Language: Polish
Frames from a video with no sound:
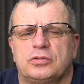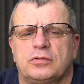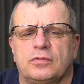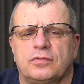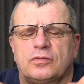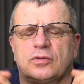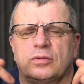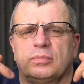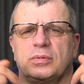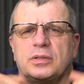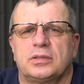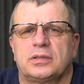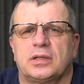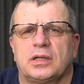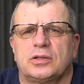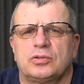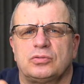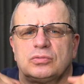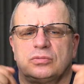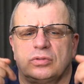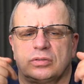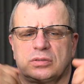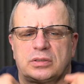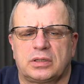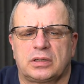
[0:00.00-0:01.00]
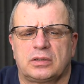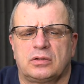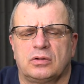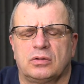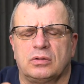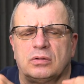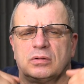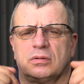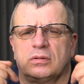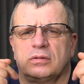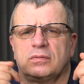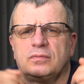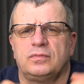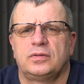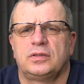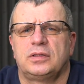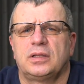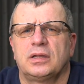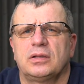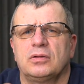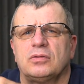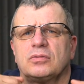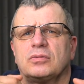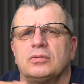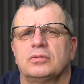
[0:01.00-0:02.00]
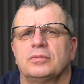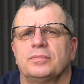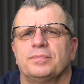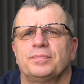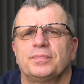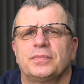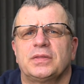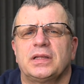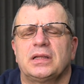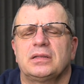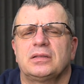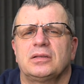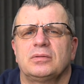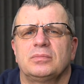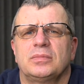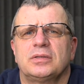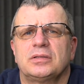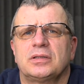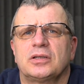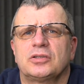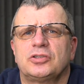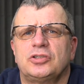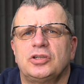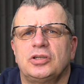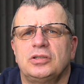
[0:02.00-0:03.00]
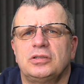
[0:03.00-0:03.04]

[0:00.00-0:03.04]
to w komentarzu do tego wideo. Natomiast jak Cię